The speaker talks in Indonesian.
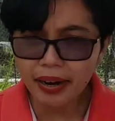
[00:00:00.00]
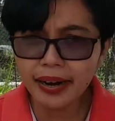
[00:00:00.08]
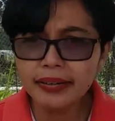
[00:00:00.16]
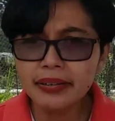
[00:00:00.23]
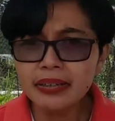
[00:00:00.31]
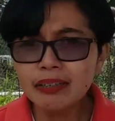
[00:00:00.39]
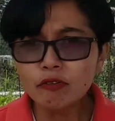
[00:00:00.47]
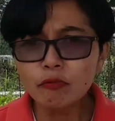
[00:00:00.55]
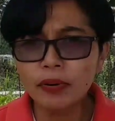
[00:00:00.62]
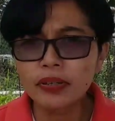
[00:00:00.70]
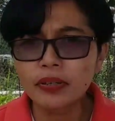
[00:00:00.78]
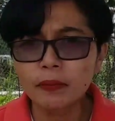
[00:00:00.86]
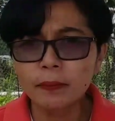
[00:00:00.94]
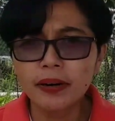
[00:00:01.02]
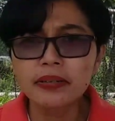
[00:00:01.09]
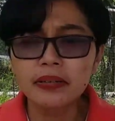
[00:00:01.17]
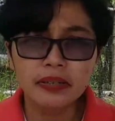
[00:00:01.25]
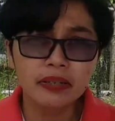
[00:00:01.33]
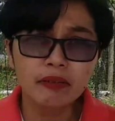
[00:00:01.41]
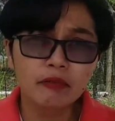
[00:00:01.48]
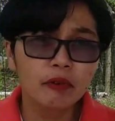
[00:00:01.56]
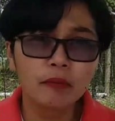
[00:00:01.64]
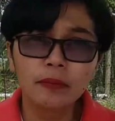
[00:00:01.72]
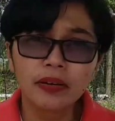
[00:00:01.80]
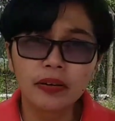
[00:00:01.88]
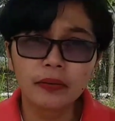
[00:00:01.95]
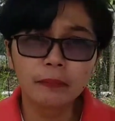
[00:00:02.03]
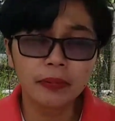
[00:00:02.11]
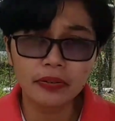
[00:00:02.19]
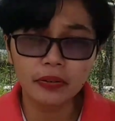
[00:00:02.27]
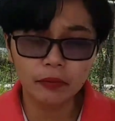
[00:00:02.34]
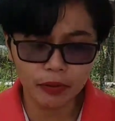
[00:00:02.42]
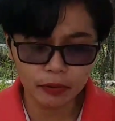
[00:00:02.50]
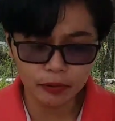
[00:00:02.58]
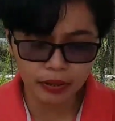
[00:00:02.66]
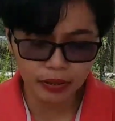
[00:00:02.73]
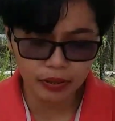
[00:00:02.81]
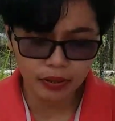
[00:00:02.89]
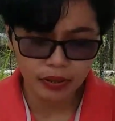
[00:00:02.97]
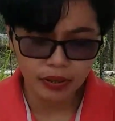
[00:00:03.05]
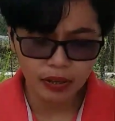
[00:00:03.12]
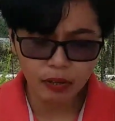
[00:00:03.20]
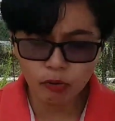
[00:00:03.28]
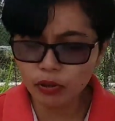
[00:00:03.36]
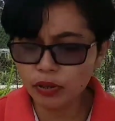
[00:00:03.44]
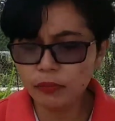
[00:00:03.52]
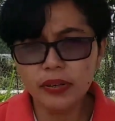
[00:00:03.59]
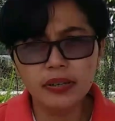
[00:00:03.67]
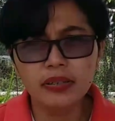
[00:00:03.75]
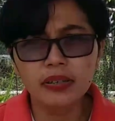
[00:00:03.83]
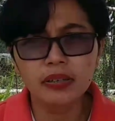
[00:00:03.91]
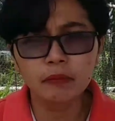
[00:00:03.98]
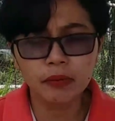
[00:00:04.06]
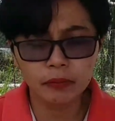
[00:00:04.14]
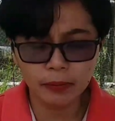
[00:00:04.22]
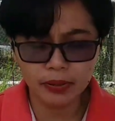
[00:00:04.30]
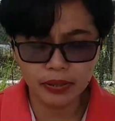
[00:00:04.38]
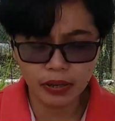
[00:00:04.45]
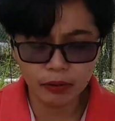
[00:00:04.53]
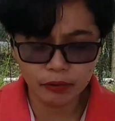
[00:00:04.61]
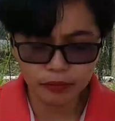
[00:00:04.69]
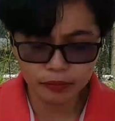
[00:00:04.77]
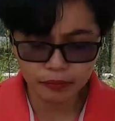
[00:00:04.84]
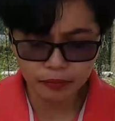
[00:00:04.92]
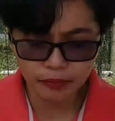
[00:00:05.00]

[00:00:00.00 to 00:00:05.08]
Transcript: adinan nandu pasal-pasal op pasal walu he luar biasa kalau perbeben Daud